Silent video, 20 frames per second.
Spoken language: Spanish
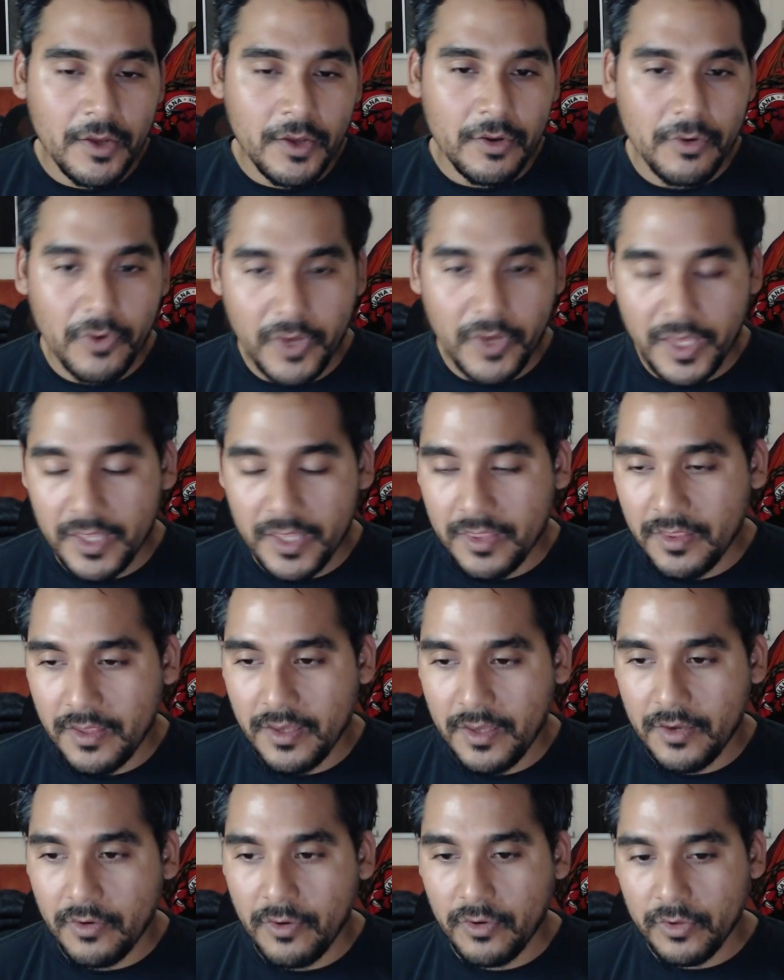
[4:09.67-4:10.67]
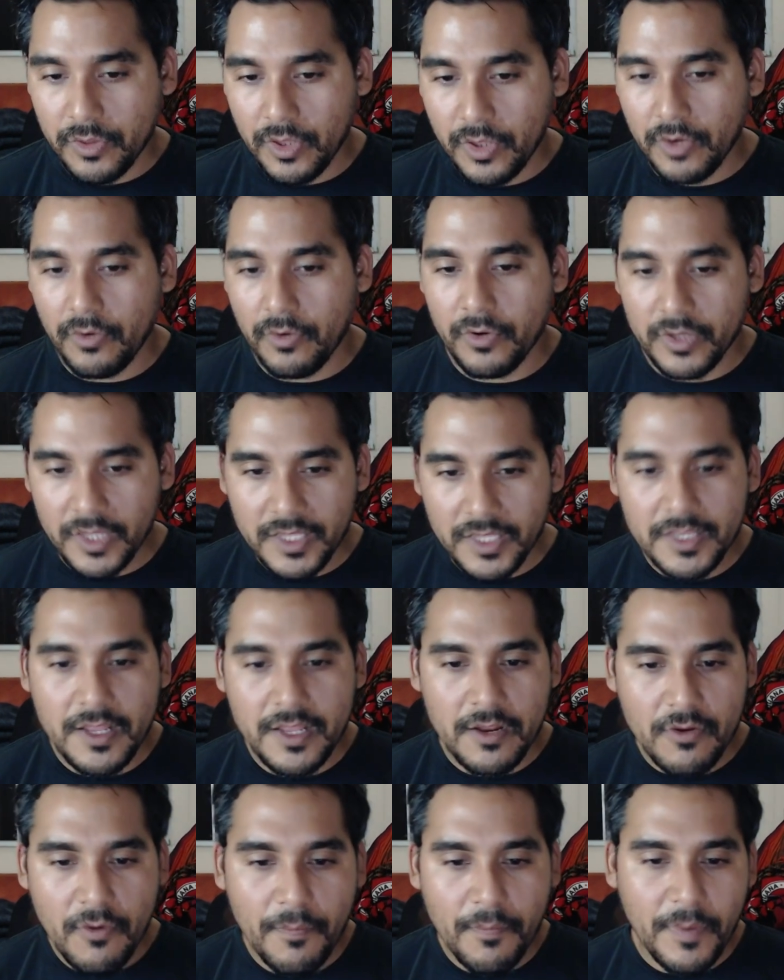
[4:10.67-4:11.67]
lo que se, se, coordina,
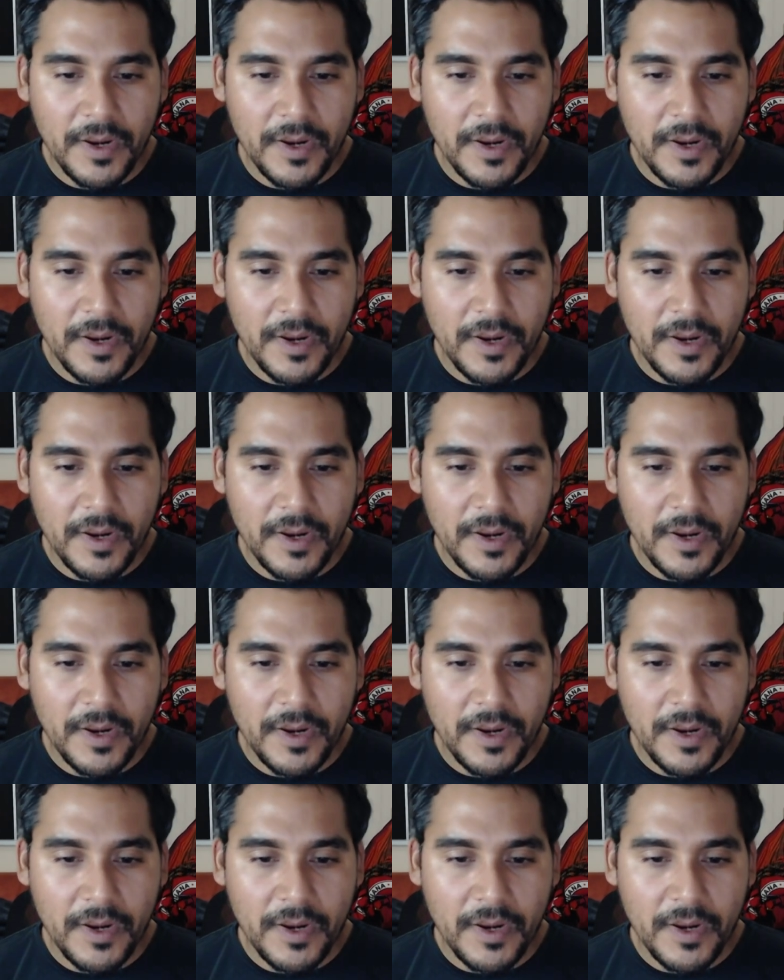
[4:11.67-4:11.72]
¿no?